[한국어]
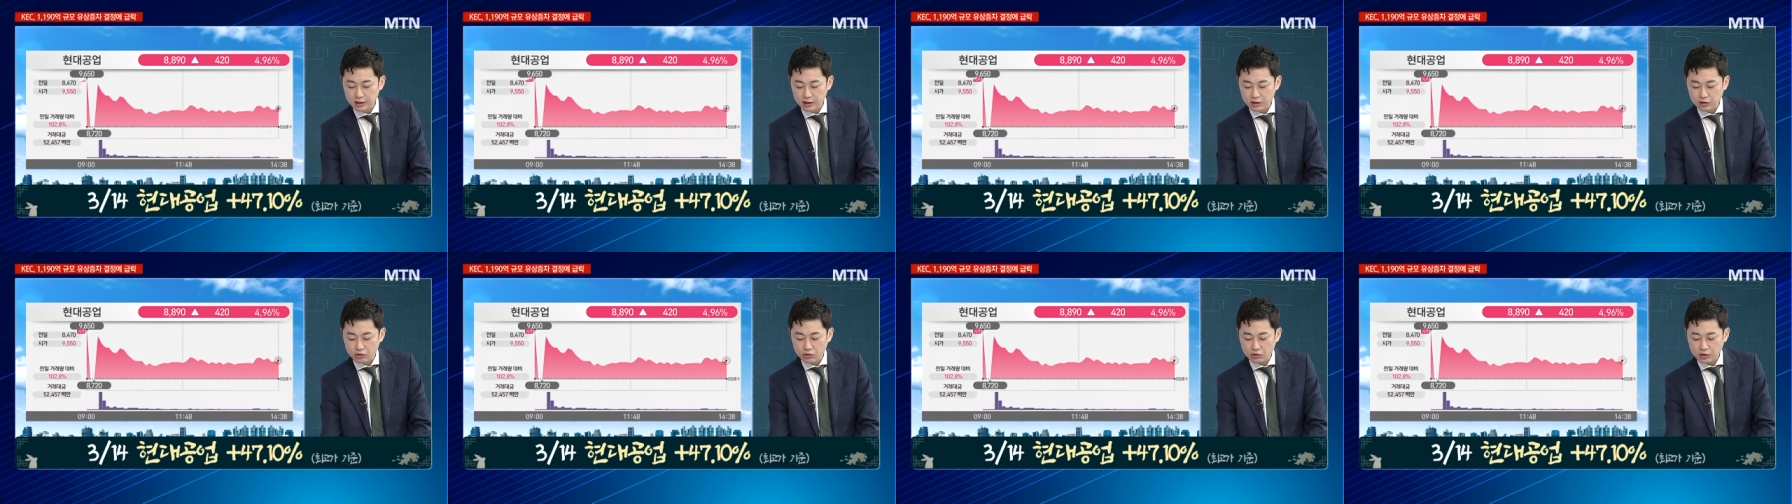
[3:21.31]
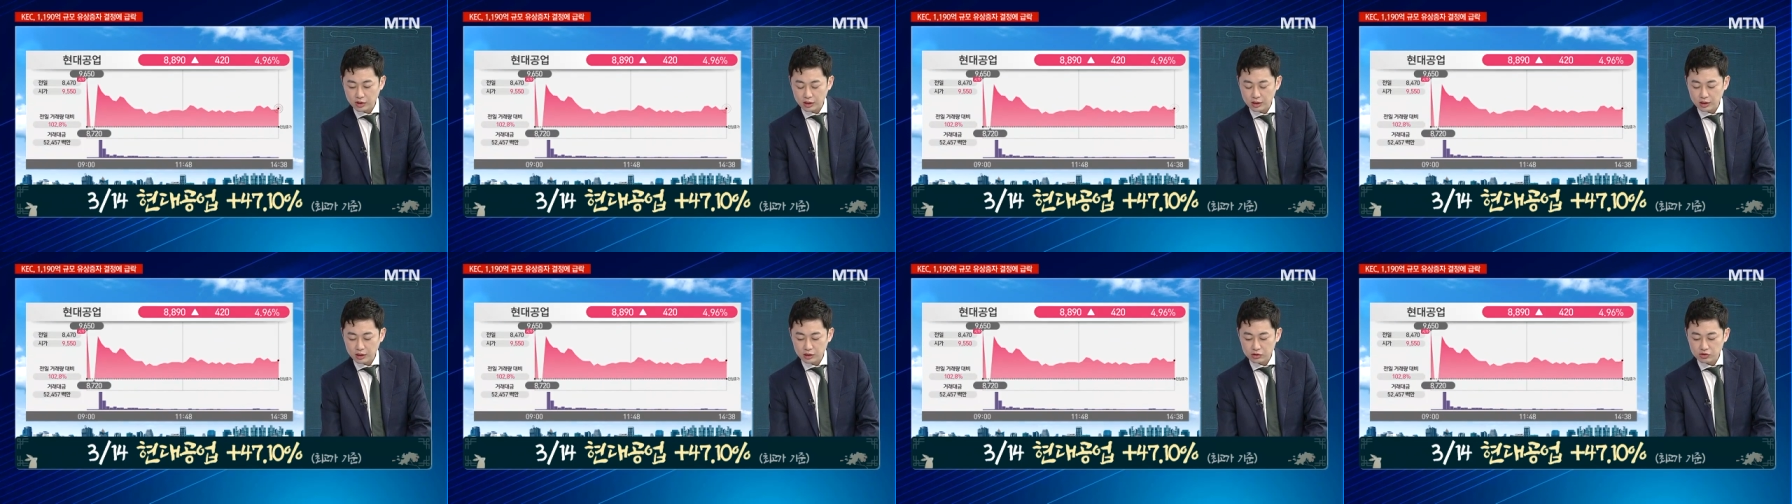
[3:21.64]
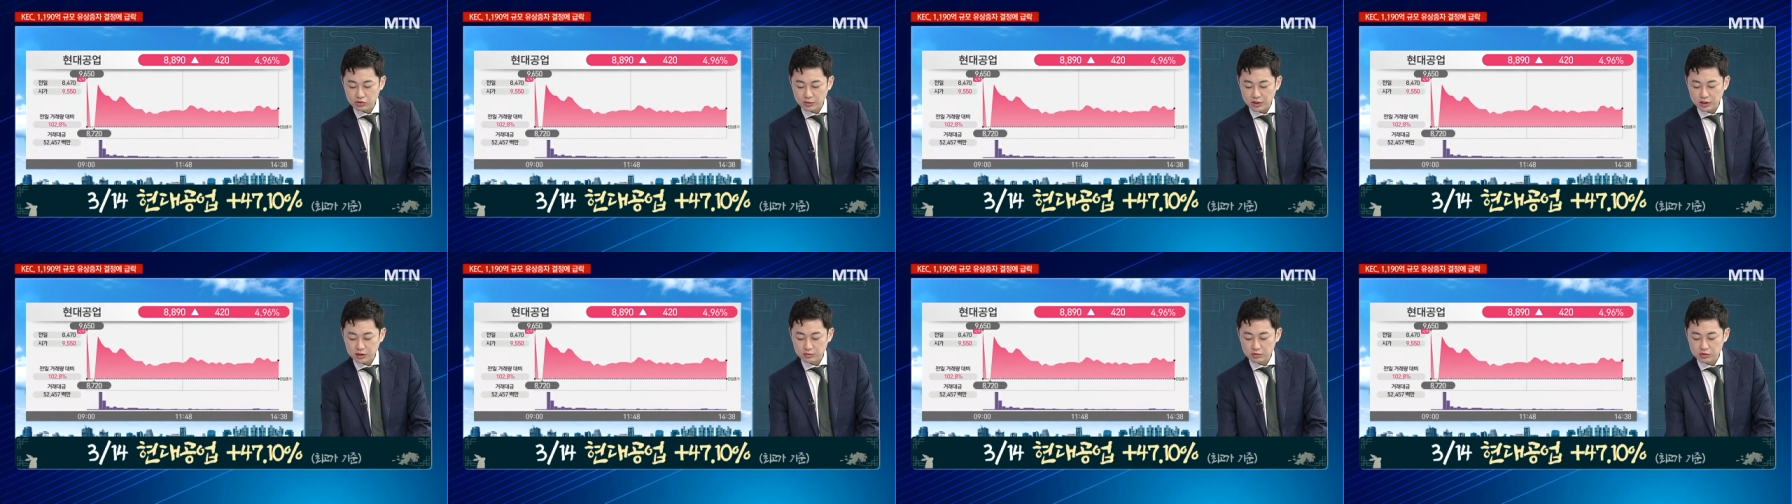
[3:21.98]
이렇게 좀
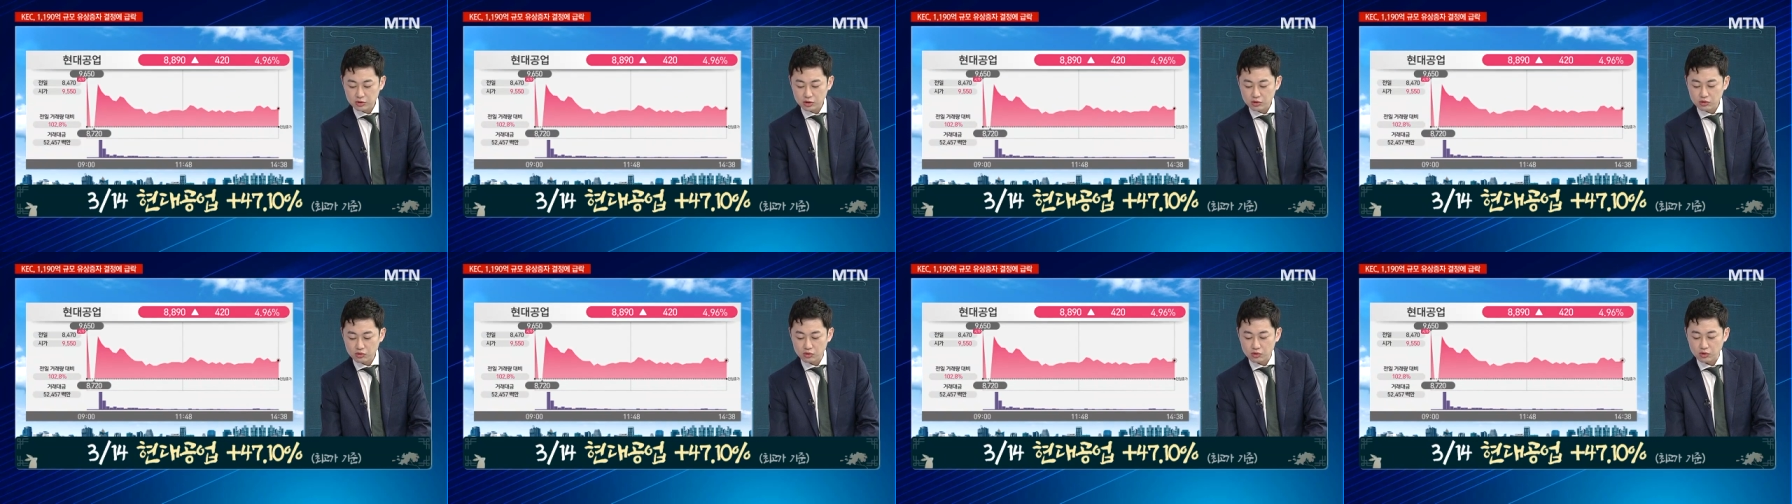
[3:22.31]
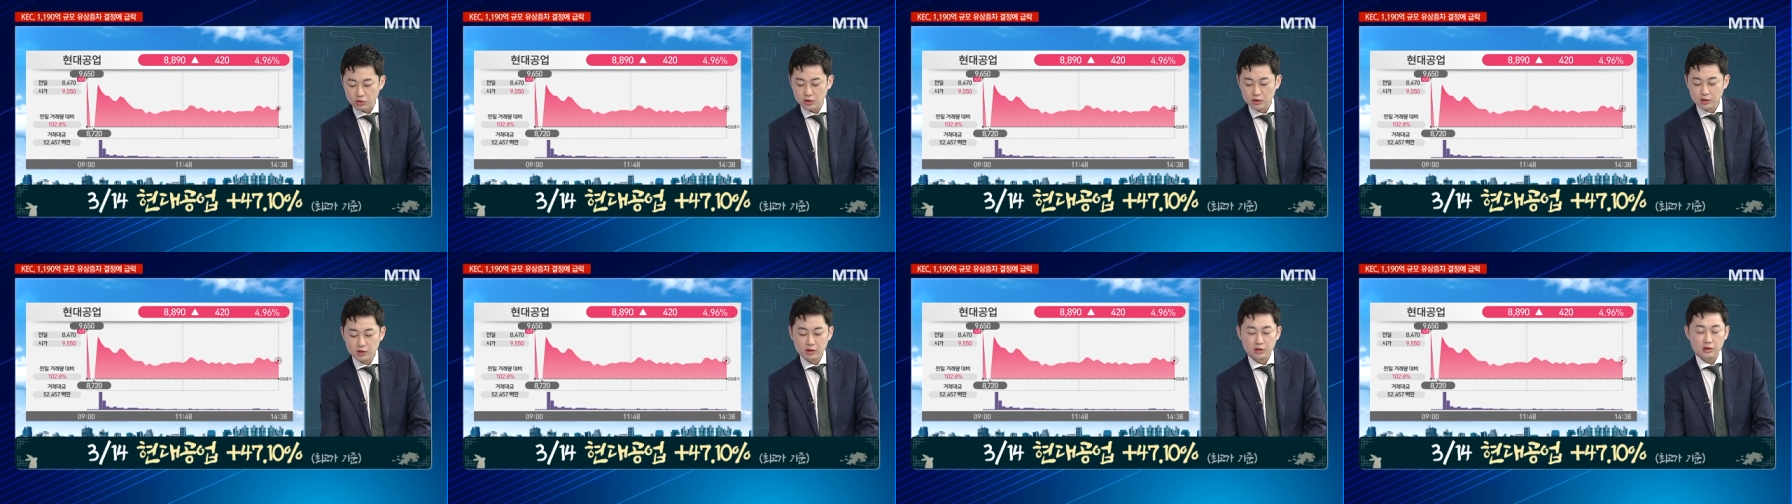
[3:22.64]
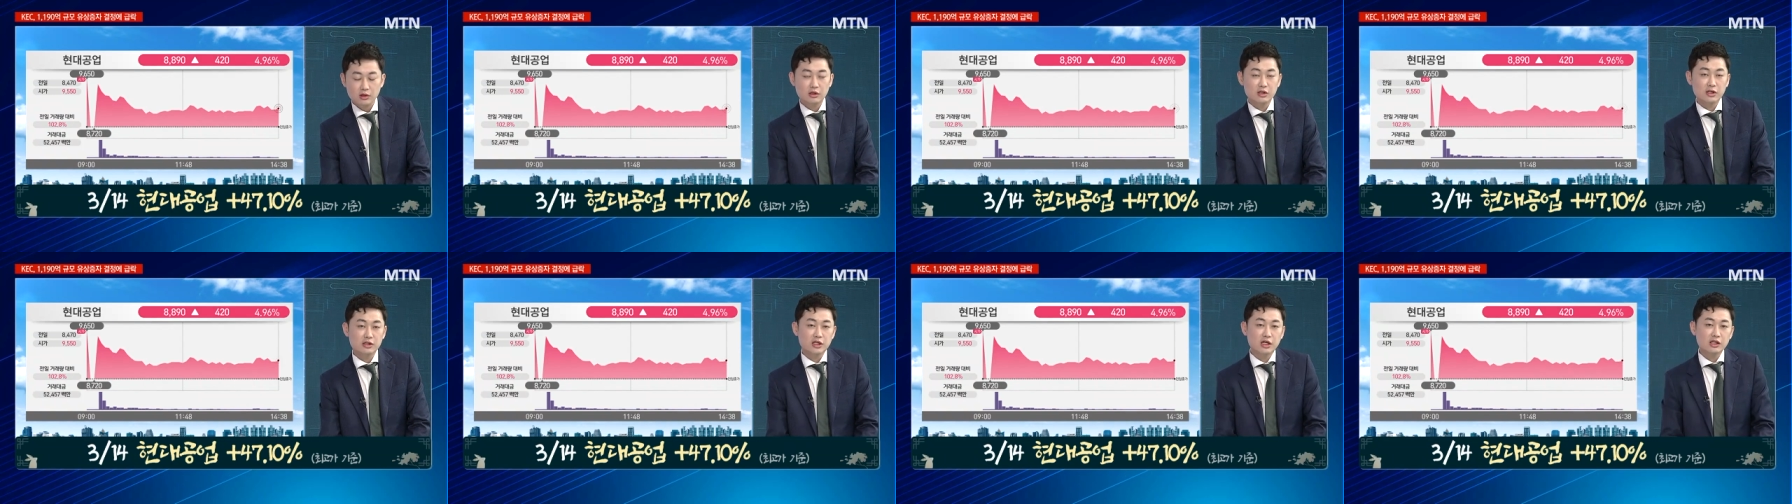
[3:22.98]
말씀을 드리고
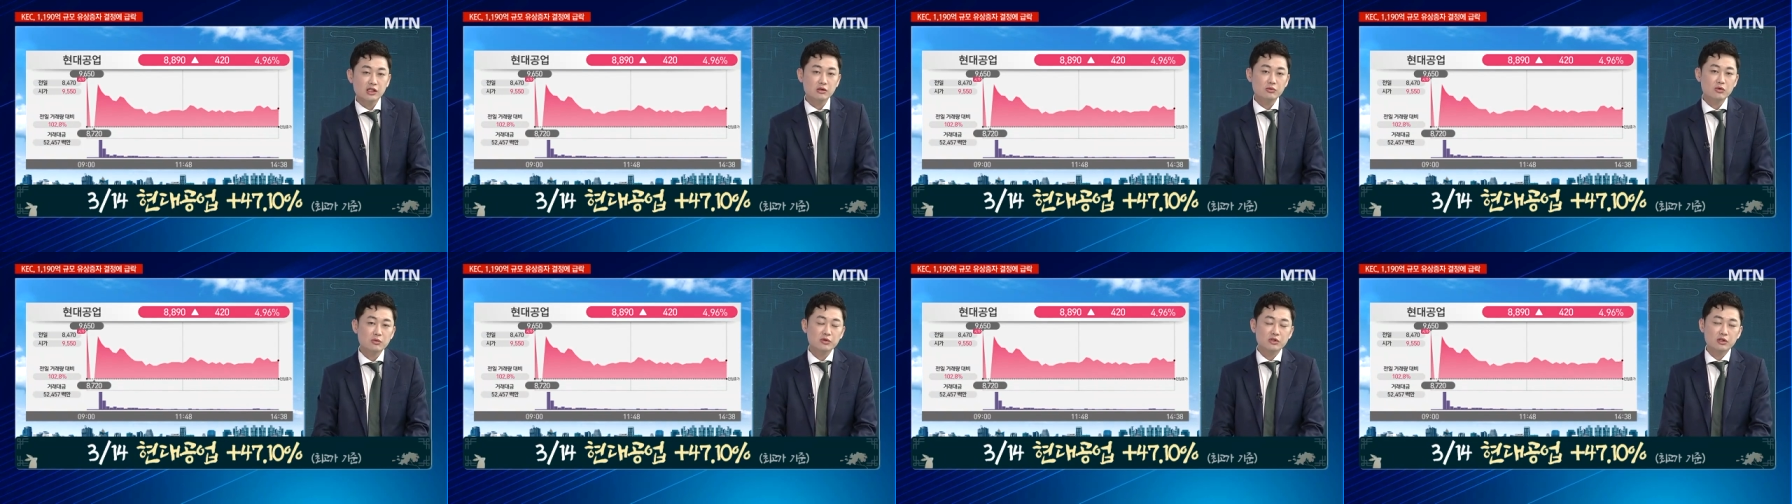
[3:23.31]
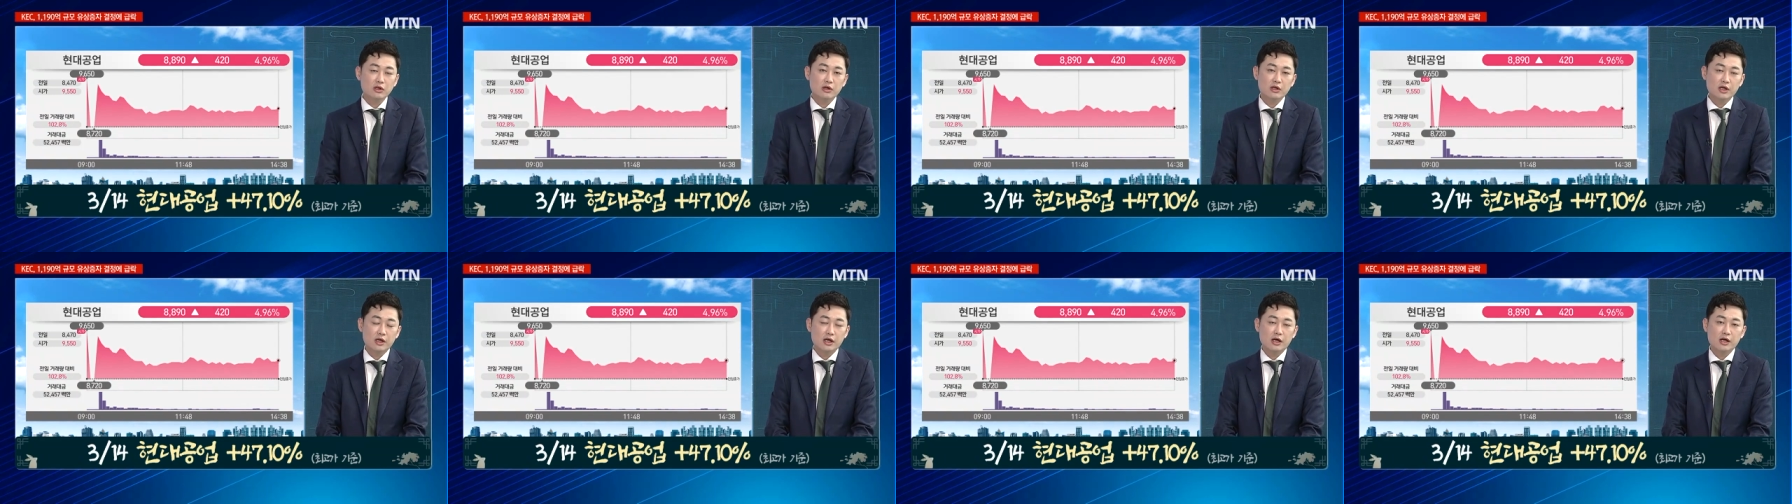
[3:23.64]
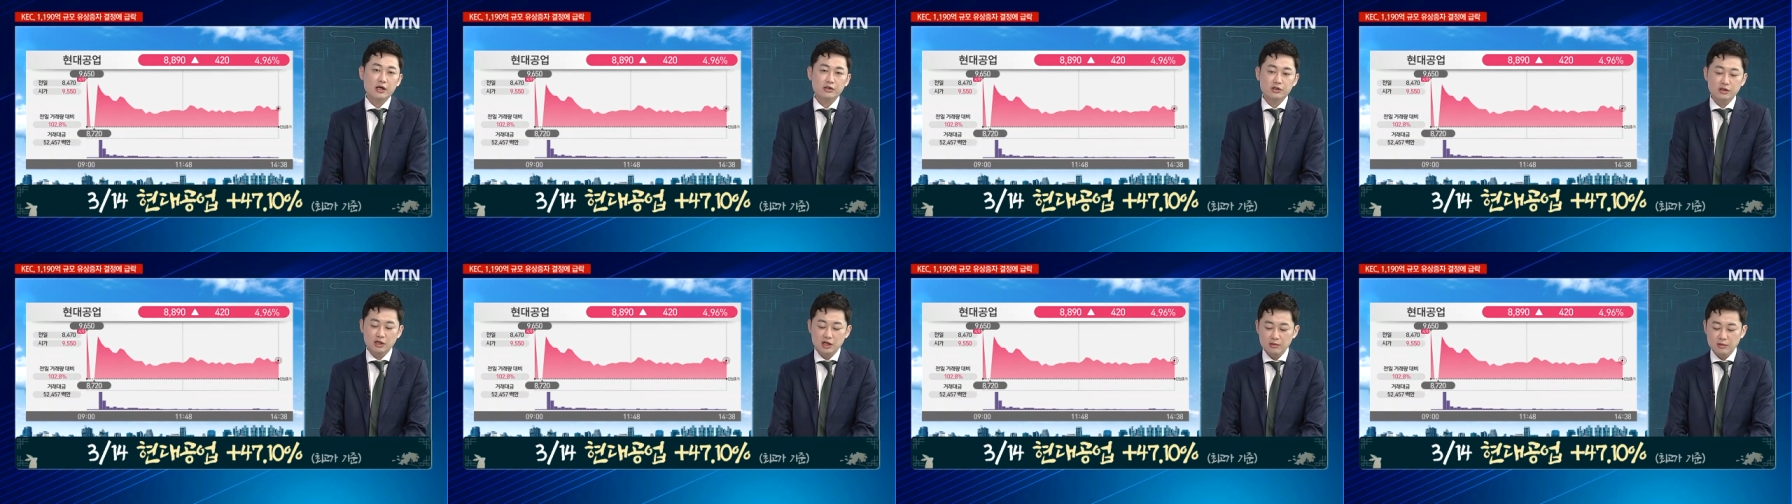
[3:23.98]
일단 차트 보면서 예, 가격 전략